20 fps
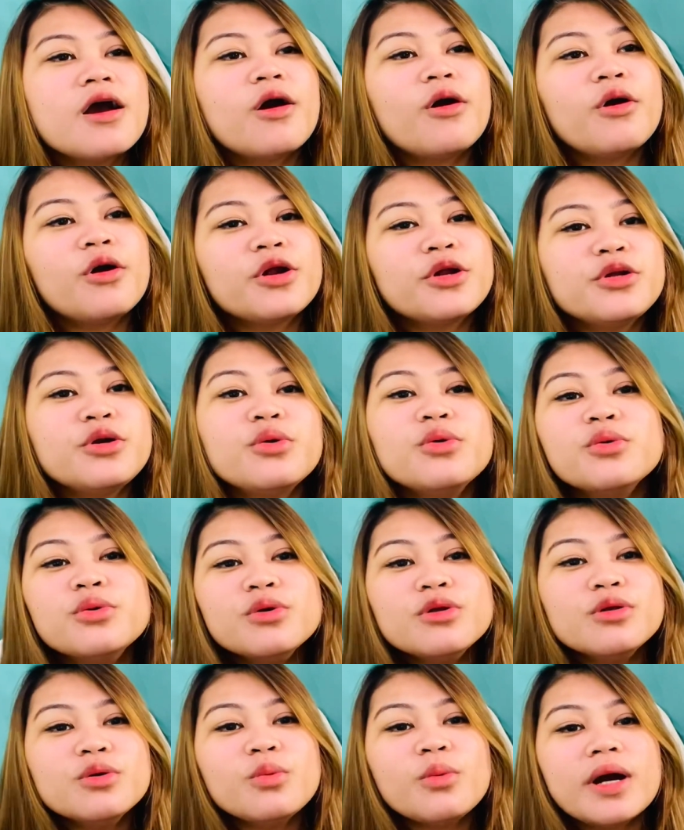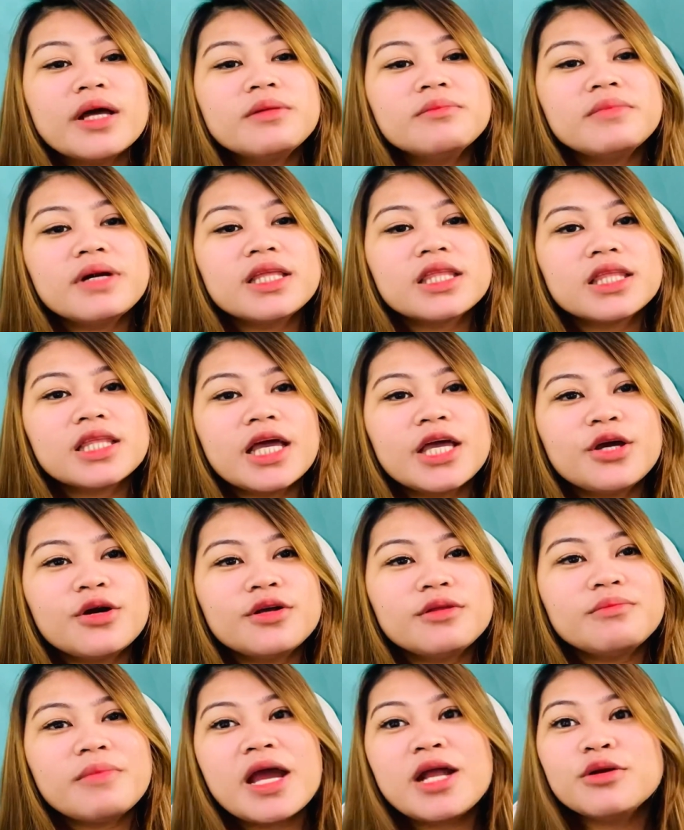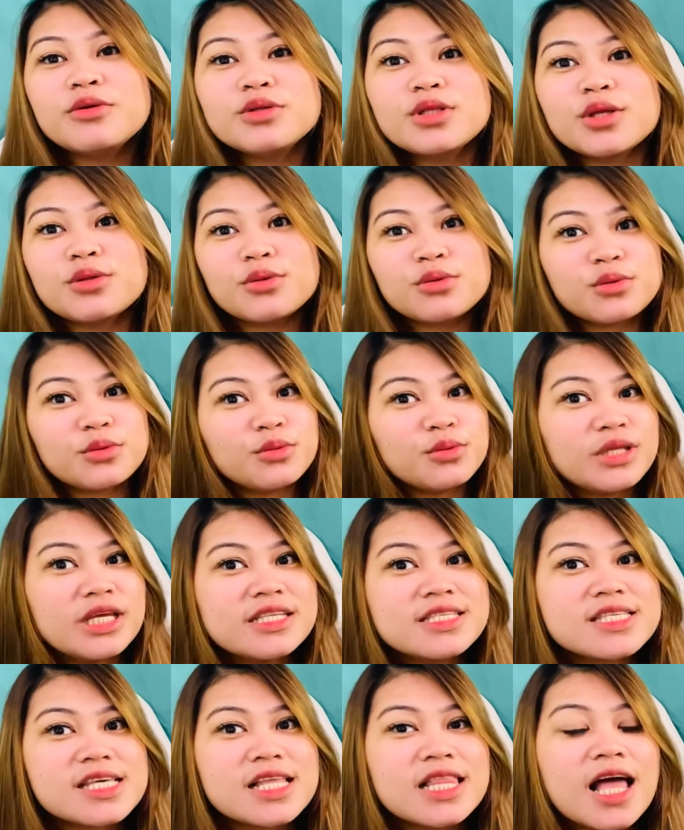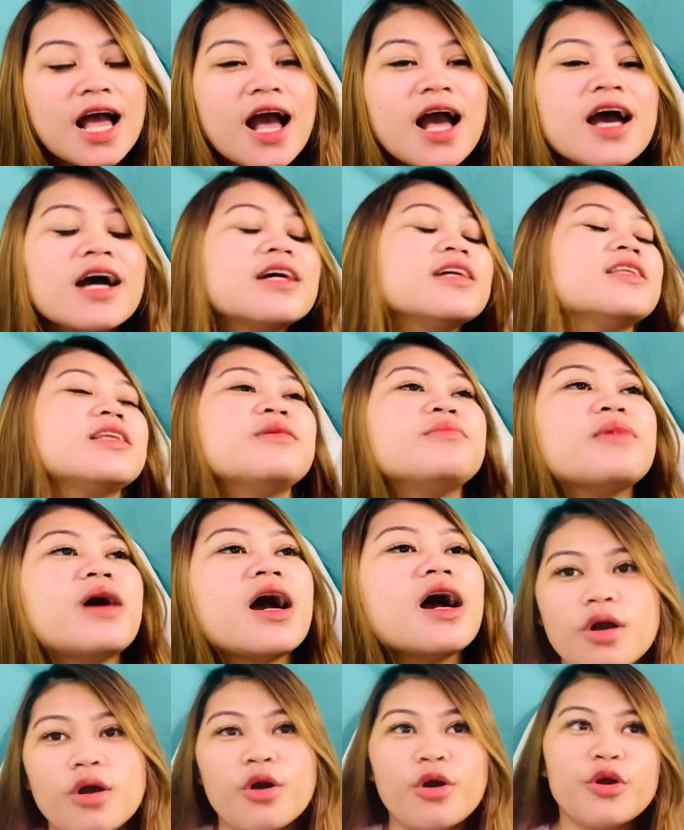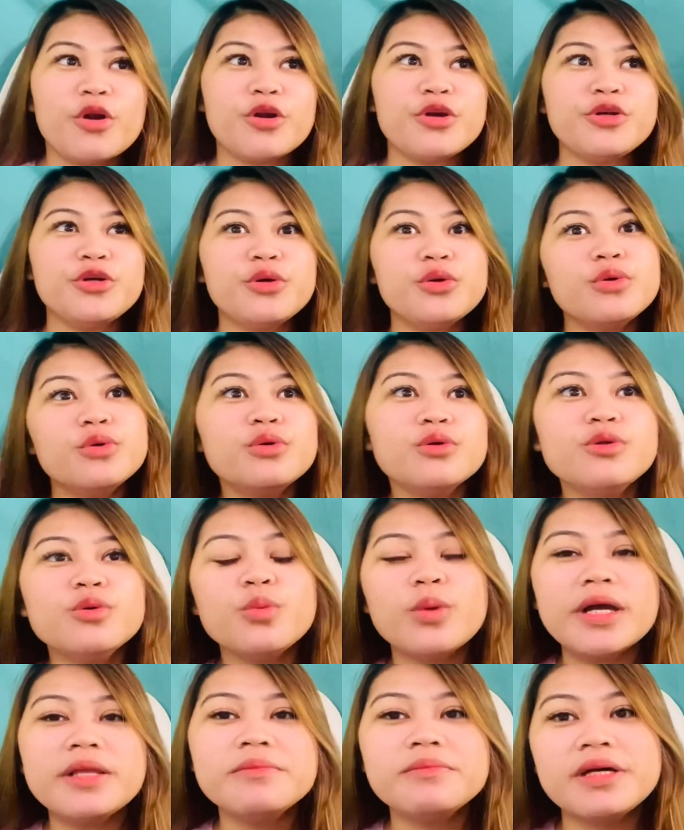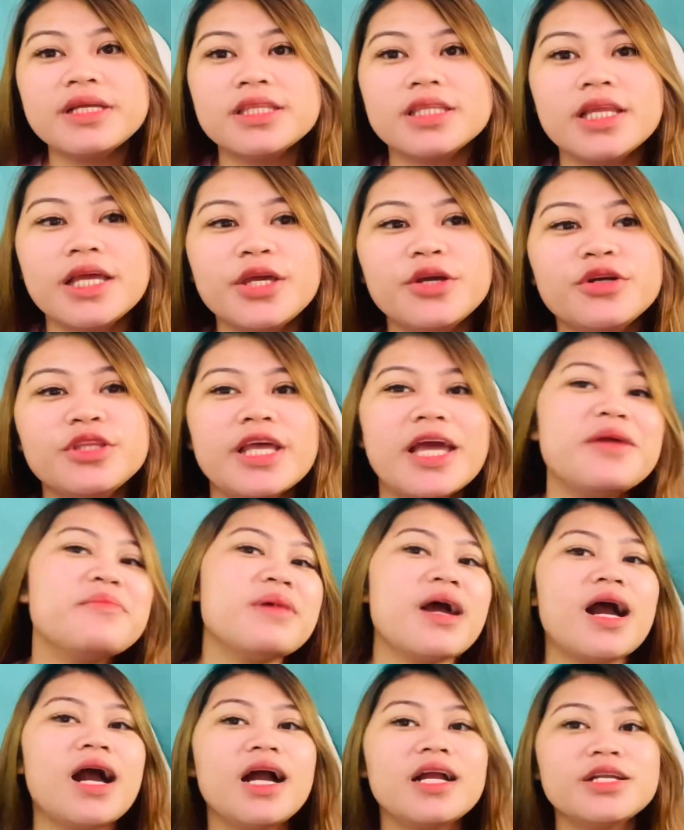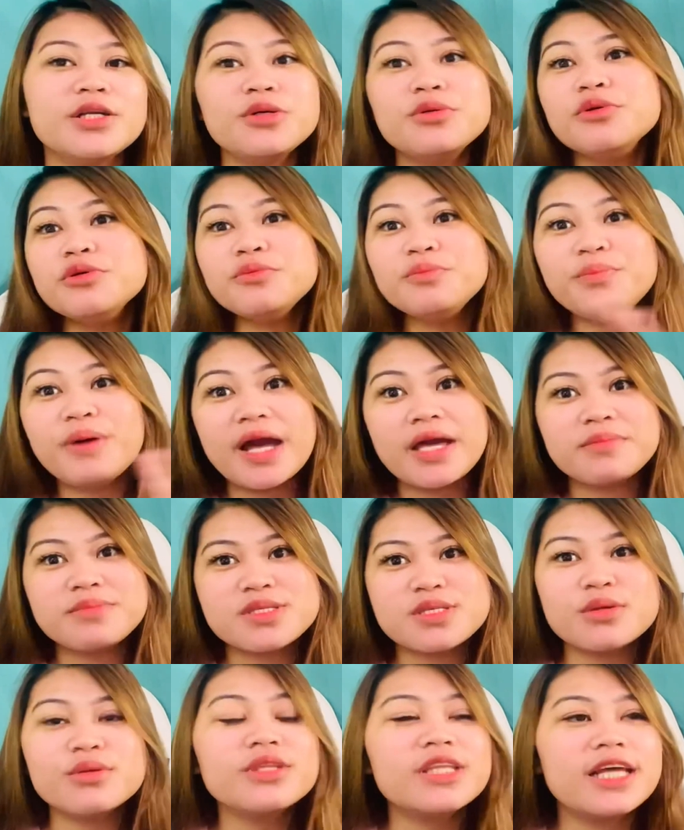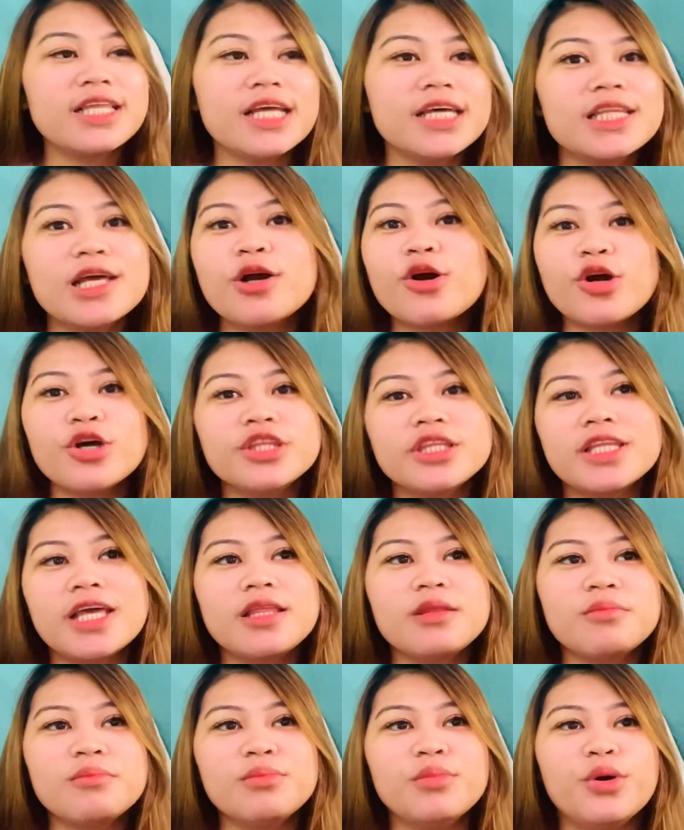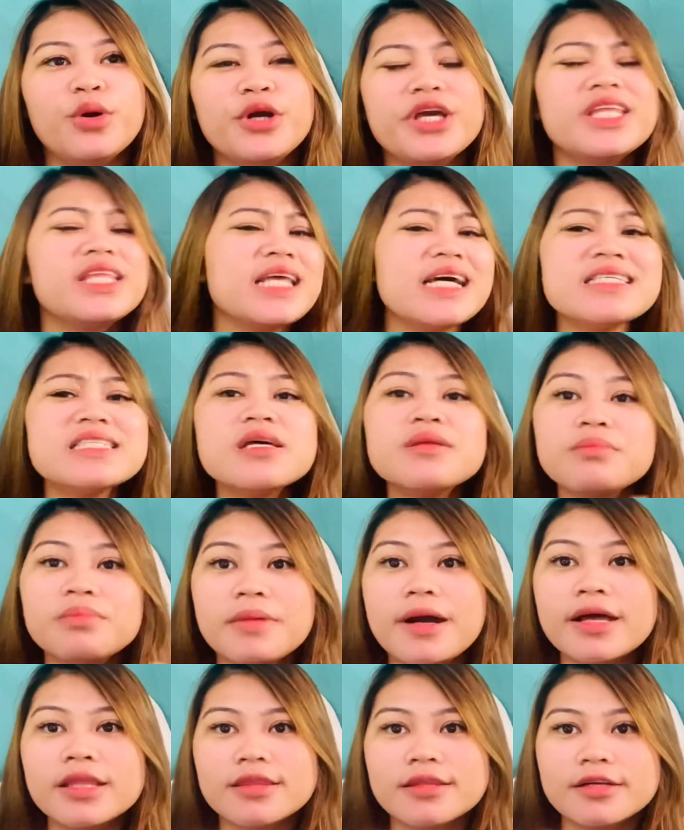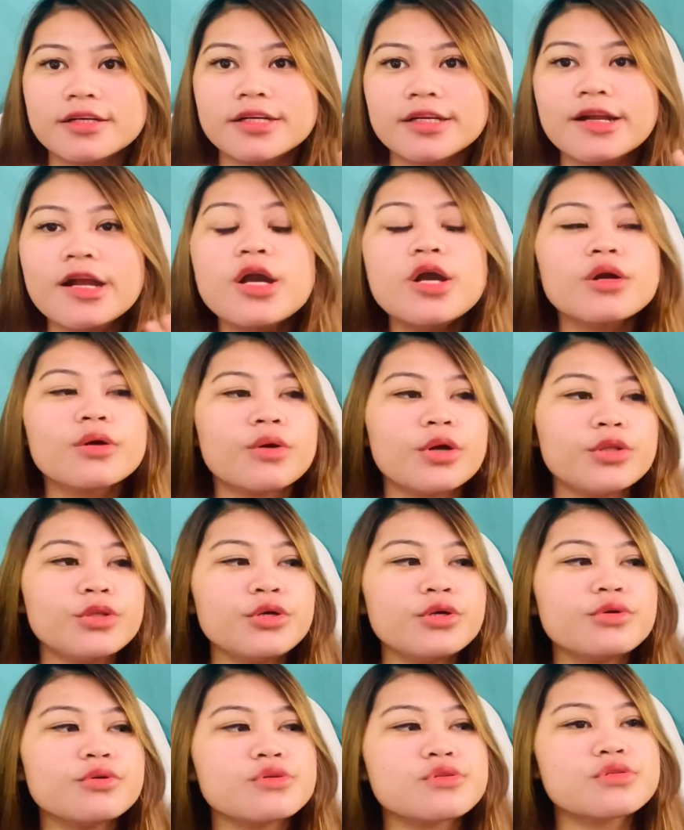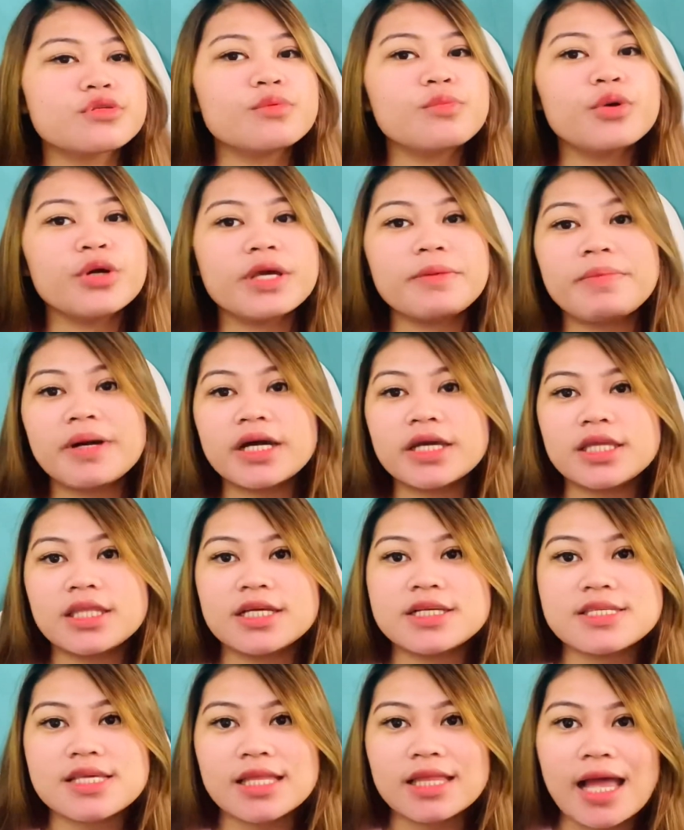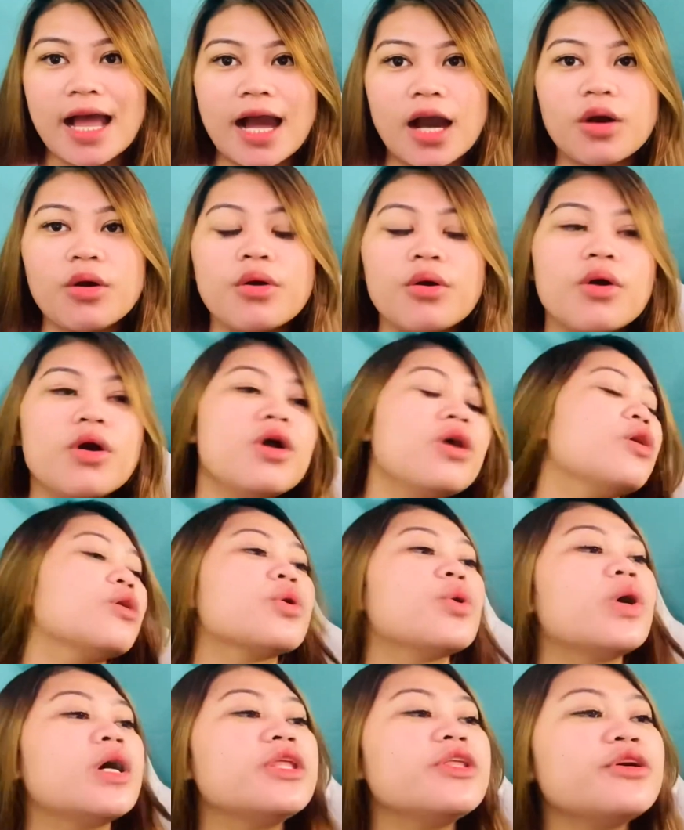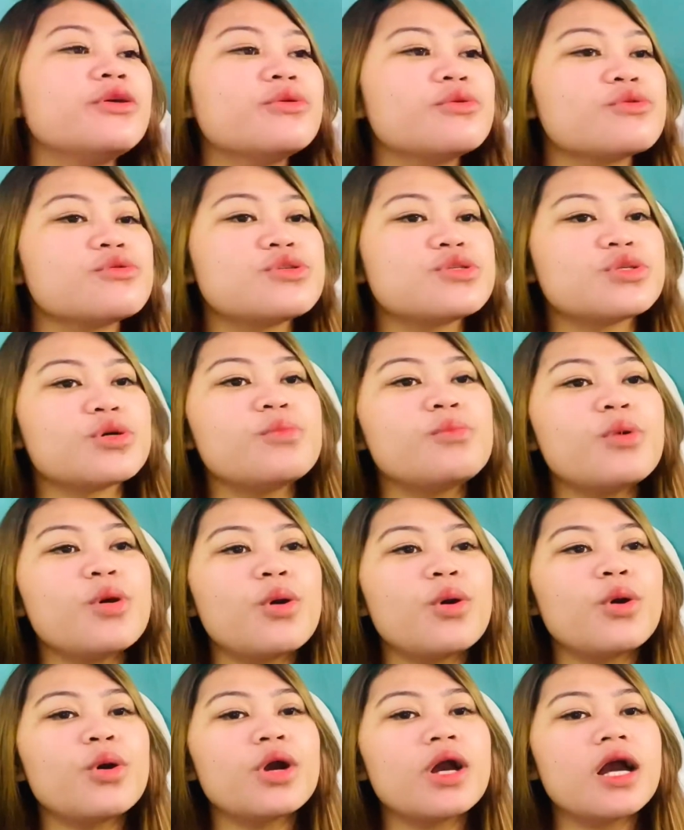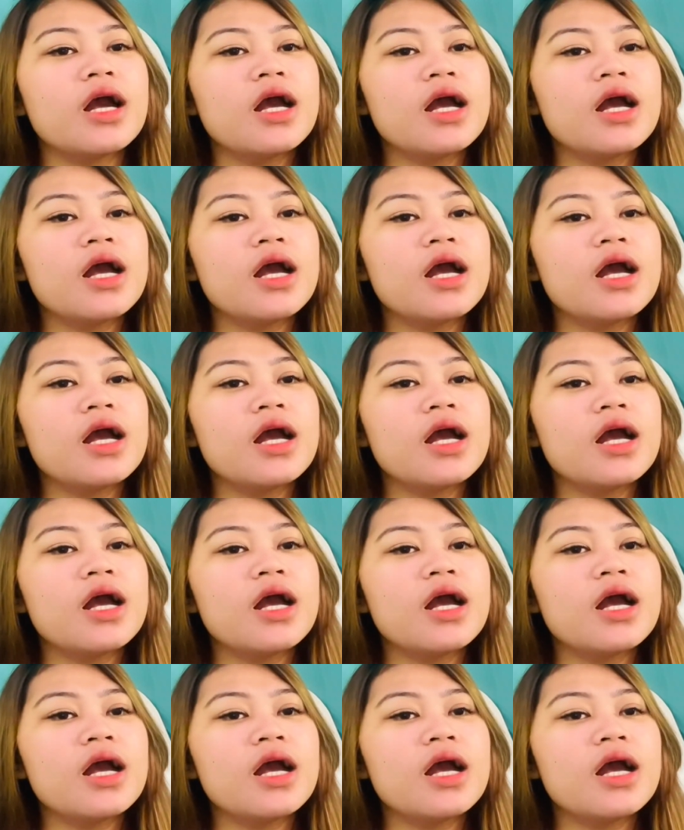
Or yung whole one month na yon merong natutunan sila, ba? Diba? Or yung whole one month na yon ay maaring good vibes yung dala ng content mo. It doesn't matter kung ano yung gusto mong ipakita sa tao, kung ano yung gusto mong